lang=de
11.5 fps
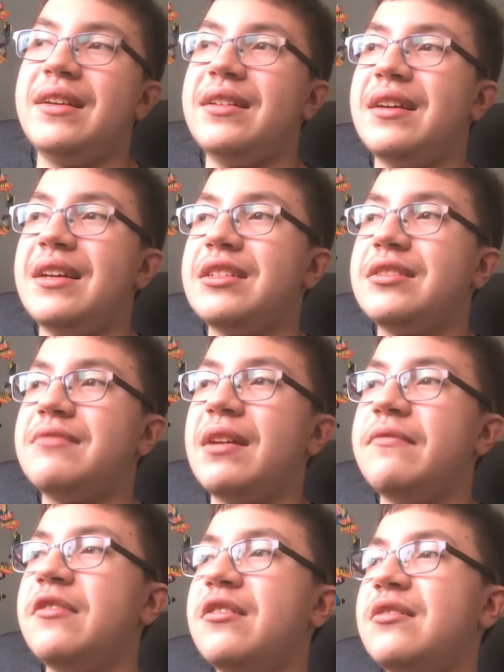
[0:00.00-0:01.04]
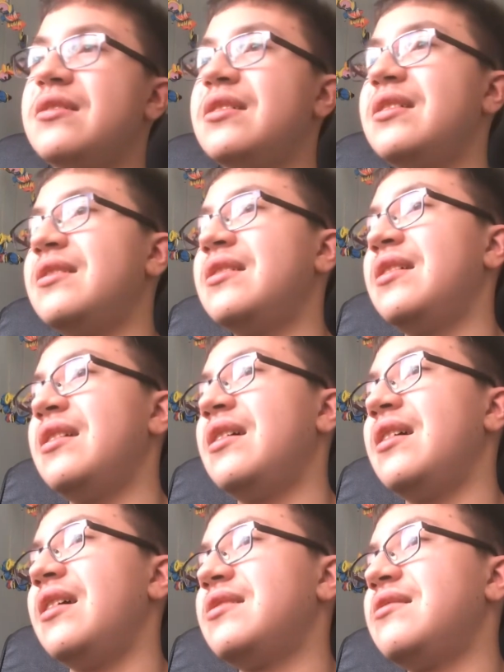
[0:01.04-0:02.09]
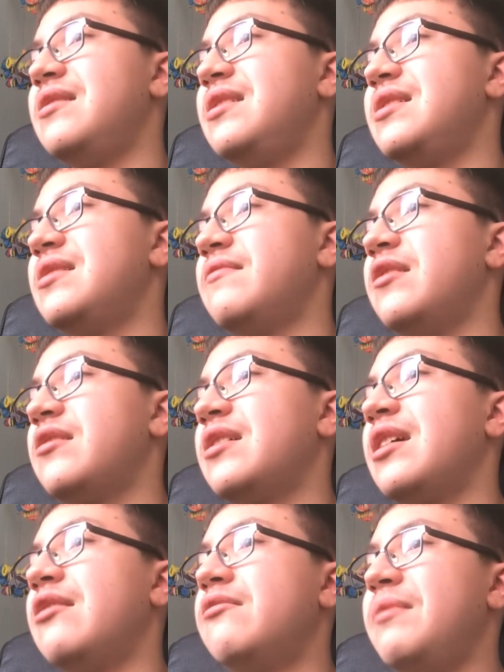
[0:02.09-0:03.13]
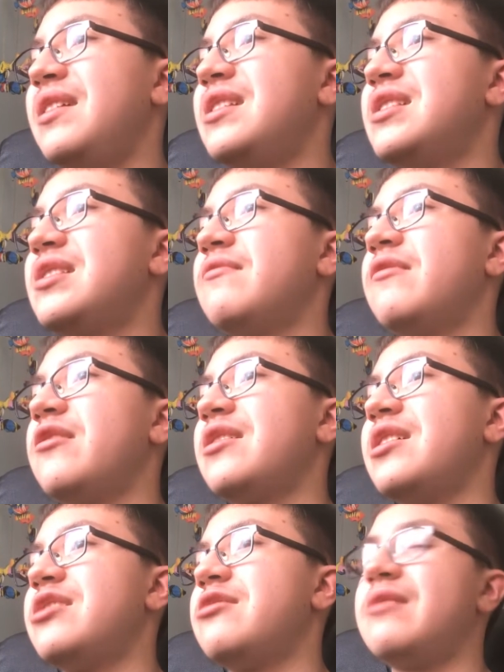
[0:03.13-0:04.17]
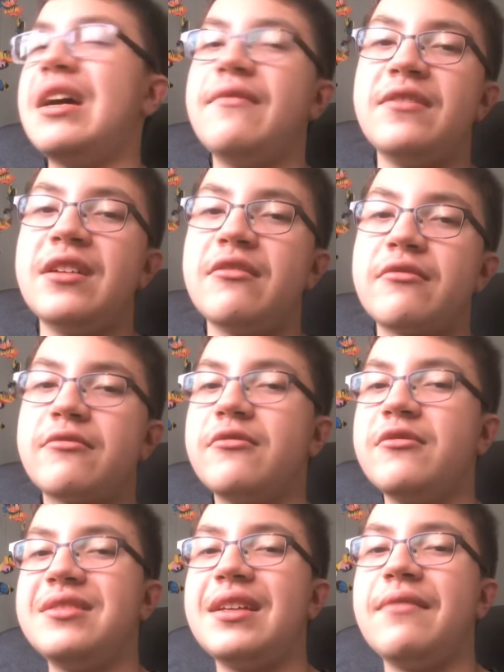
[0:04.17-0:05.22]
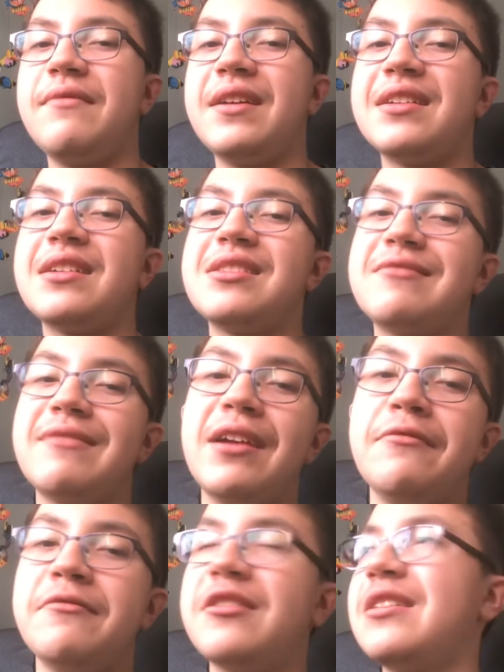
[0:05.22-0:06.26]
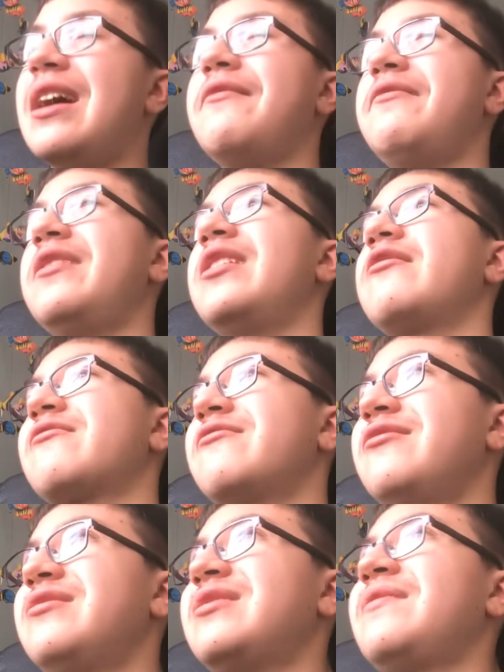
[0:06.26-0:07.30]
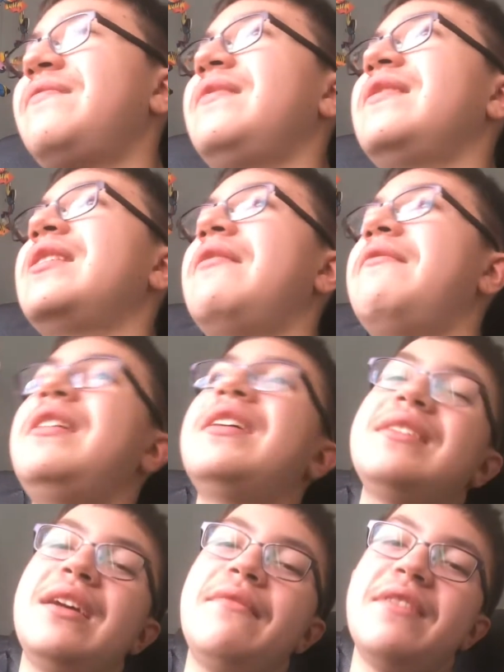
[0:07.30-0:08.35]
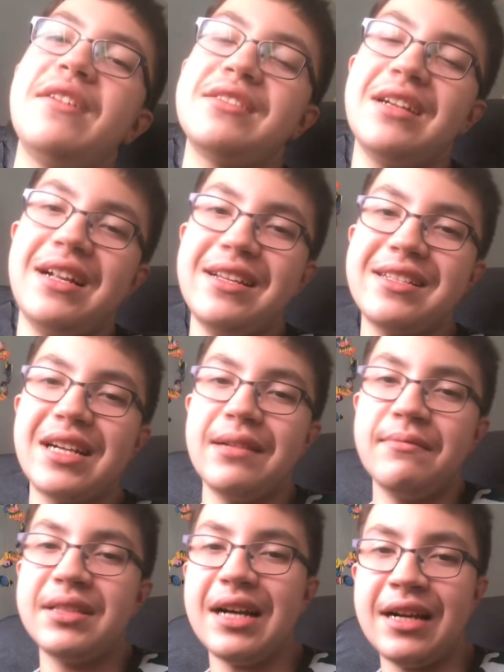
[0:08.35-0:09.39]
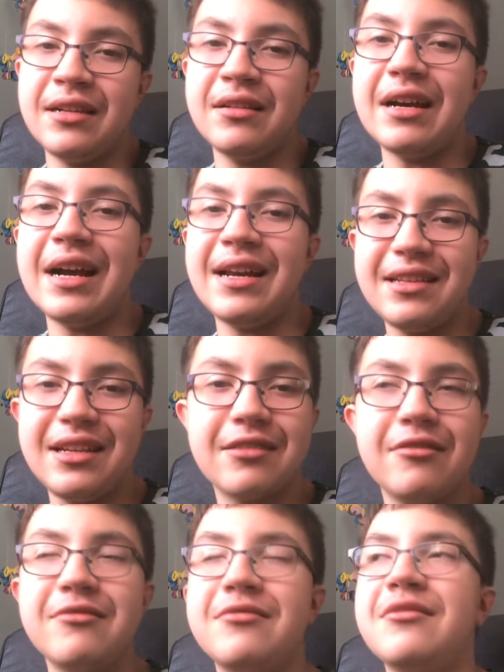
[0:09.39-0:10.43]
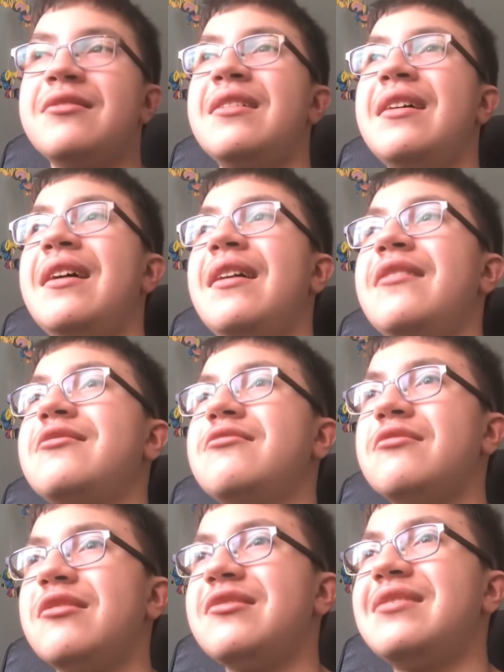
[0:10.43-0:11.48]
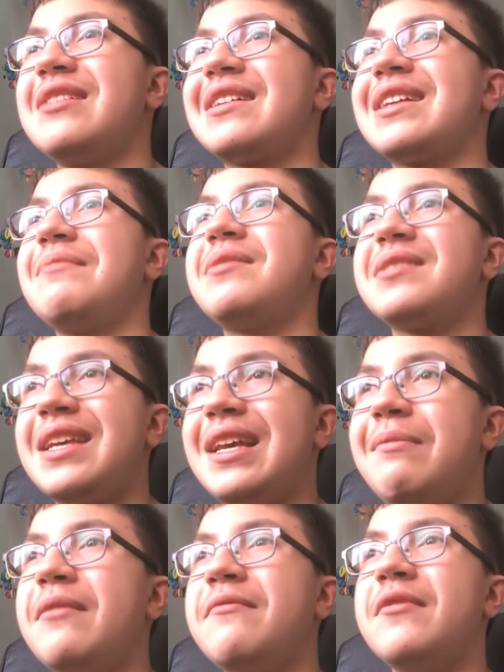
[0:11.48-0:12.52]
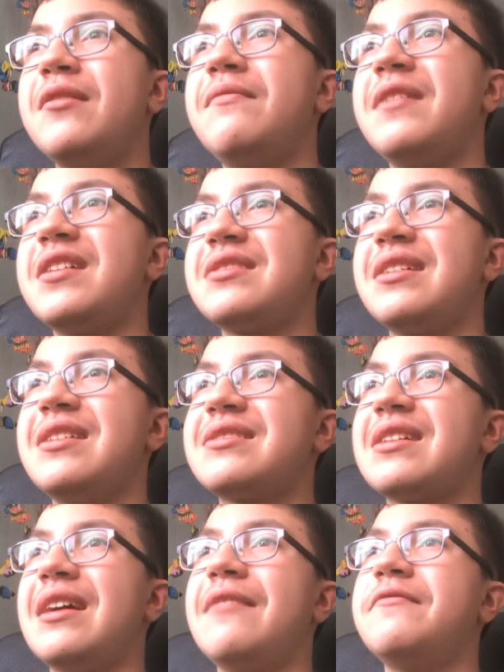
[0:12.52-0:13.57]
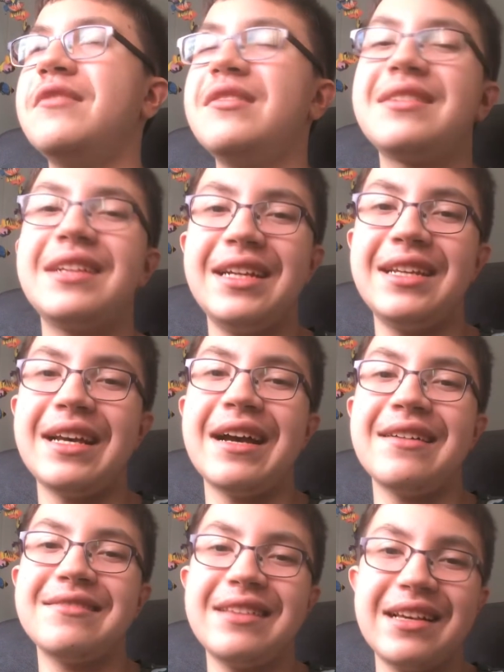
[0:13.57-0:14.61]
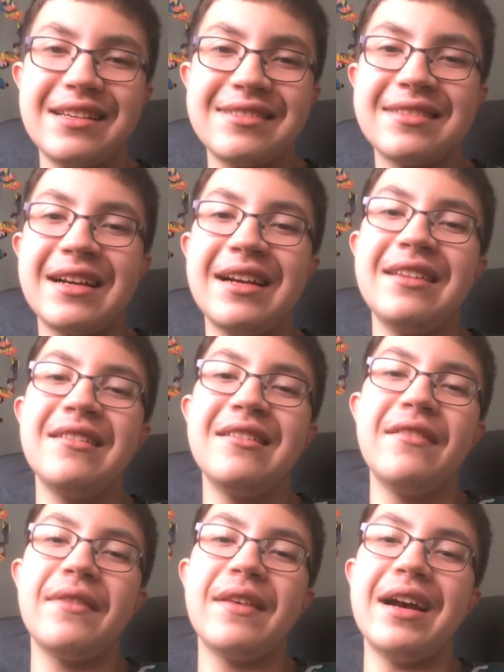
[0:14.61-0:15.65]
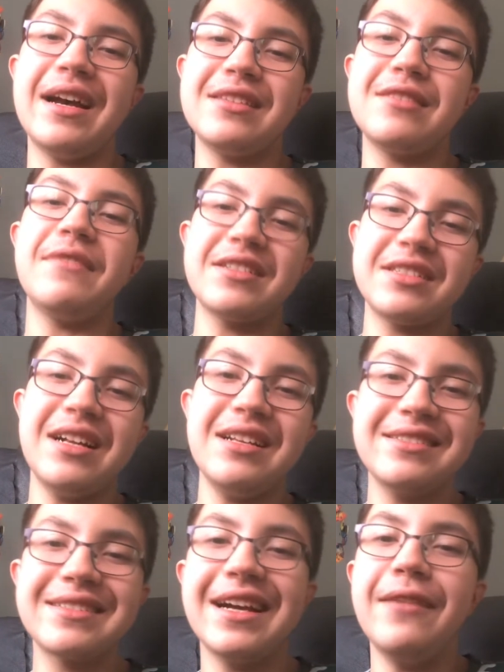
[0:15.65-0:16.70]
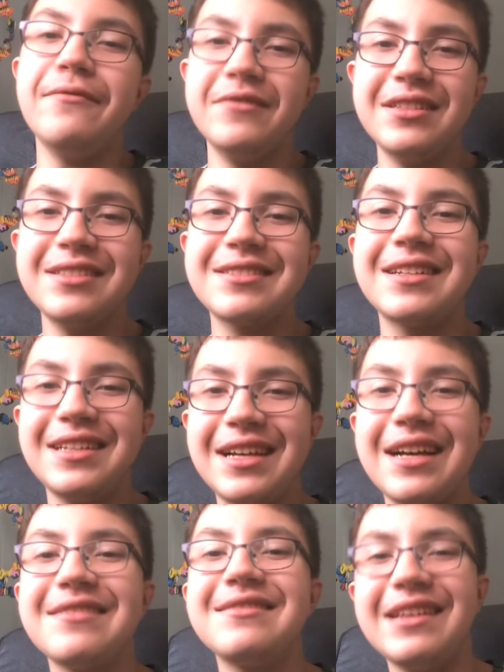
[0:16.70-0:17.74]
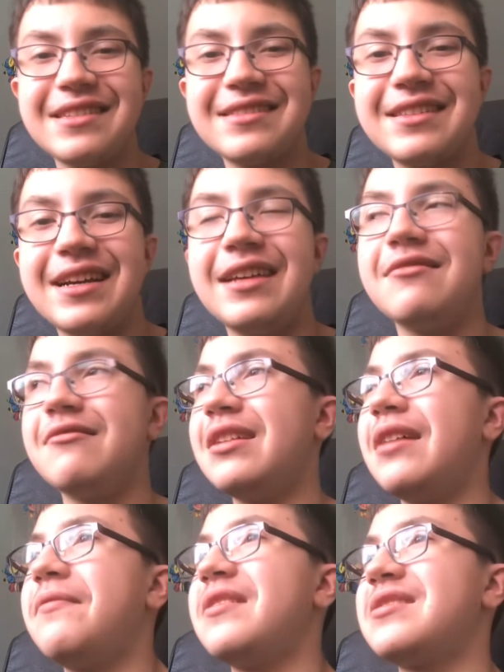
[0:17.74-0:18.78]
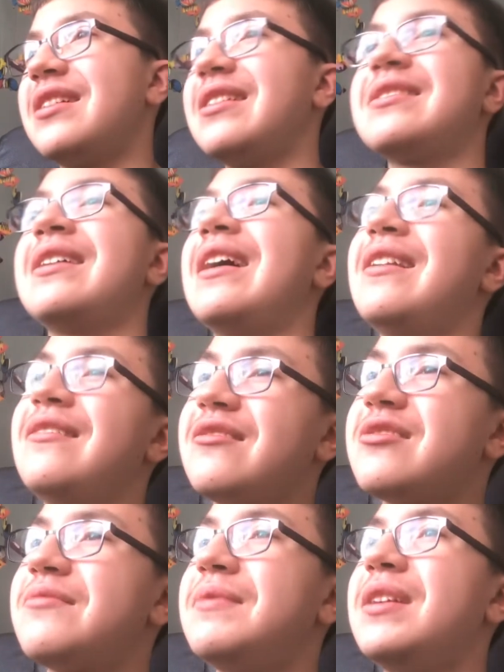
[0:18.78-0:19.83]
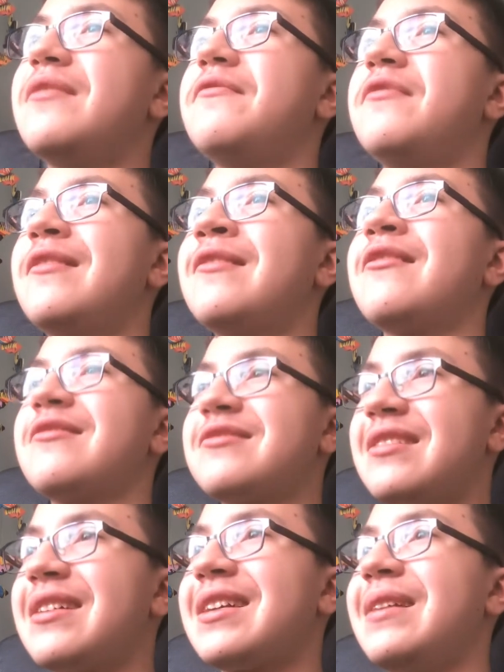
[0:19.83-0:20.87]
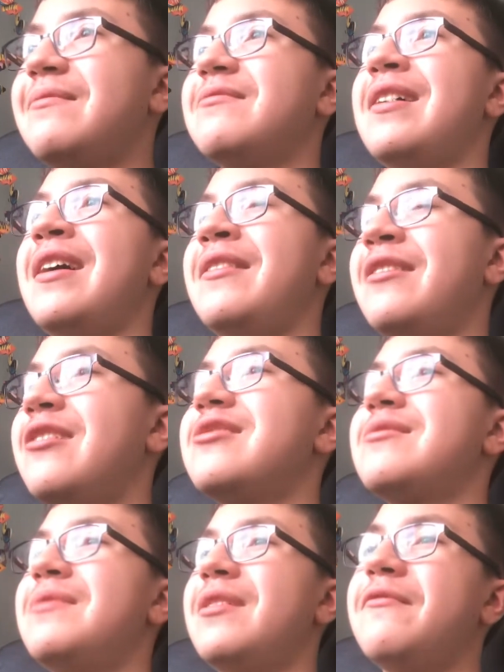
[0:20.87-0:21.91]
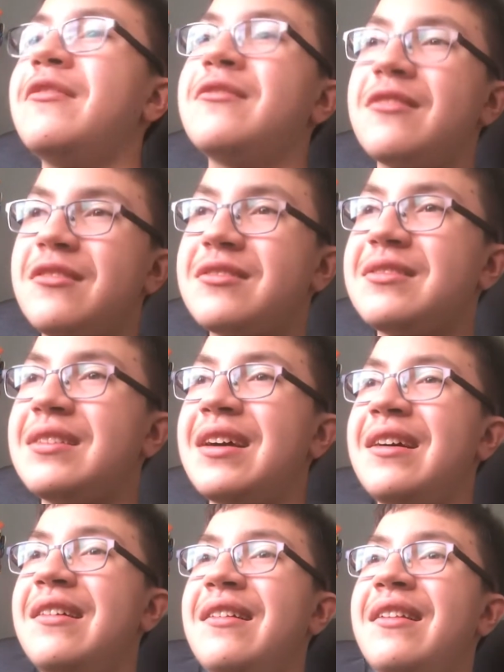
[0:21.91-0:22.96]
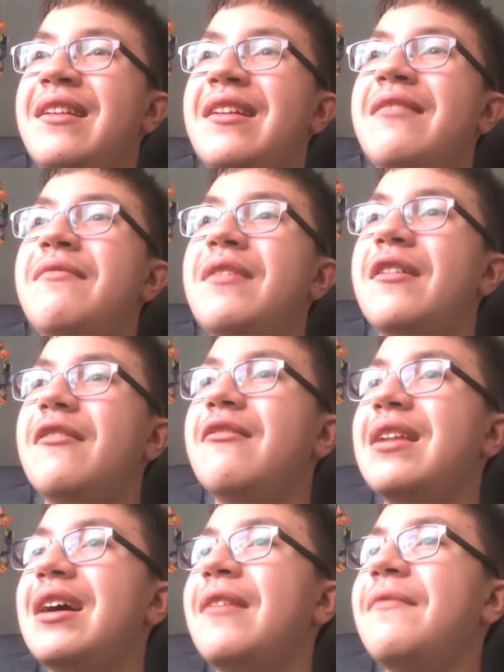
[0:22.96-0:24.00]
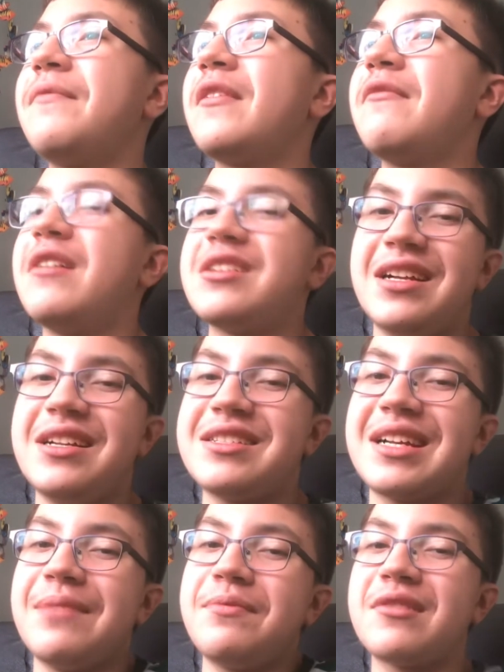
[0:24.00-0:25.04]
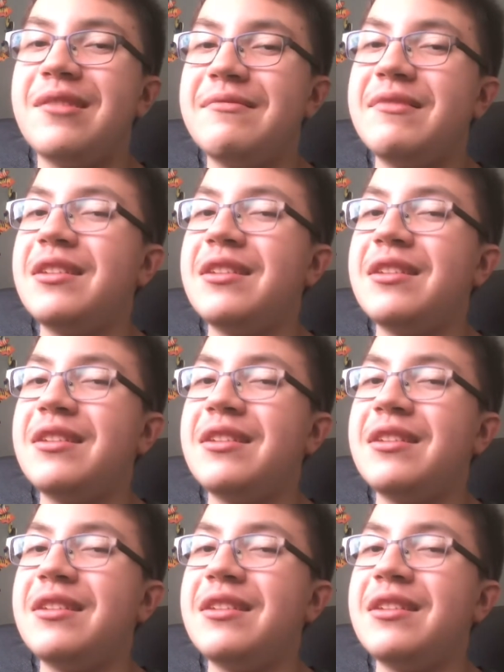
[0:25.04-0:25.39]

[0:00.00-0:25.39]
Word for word: also zwei Wochen, also nächste Woche, der übernächste Woche ist schon Anfang August, da wäre in zwei Wochen Anfang August, da wäre dann Wahrscheinlichkeit mit einem Antikunden zu Sorosa-Gamesgeber wird Wahrscheinlichkeit wird GTA 6 sein. Also Wahrscheinlichkeit wird es GTA 6 sein oder wahrscheinlich ein anderes Spiel von Rockstar gibt ein neues Spiel von Rockstar. Oder Wahrscheinlichkeit bekommen wir